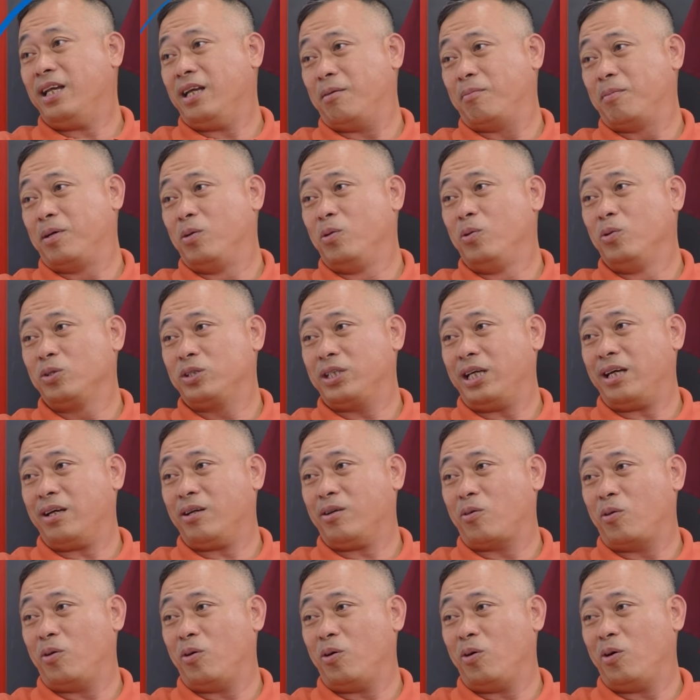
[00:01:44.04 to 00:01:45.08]
là em u sẽ
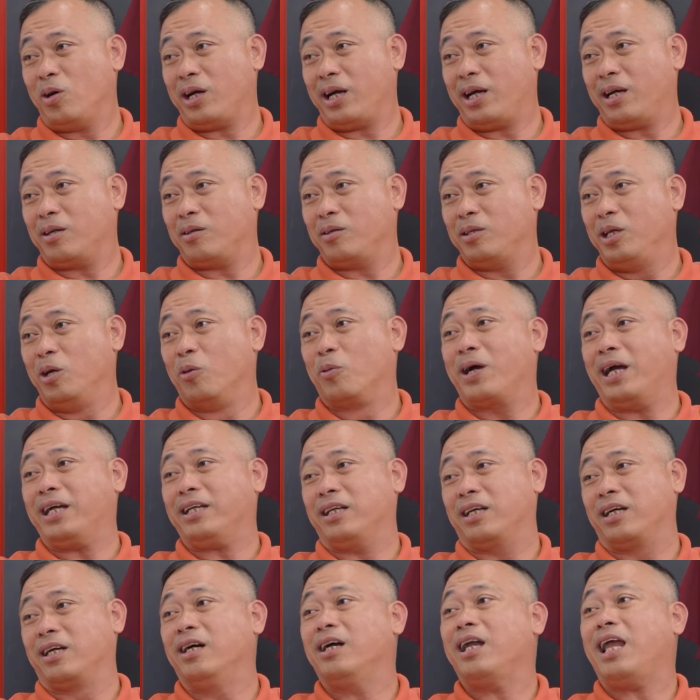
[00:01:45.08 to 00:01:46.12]
có nhiều cách
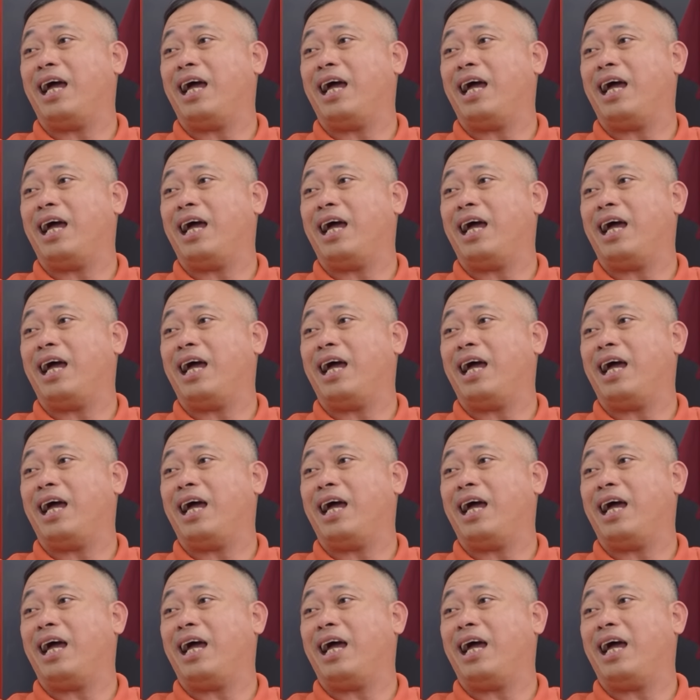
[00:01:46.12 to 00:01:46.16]
để gỡ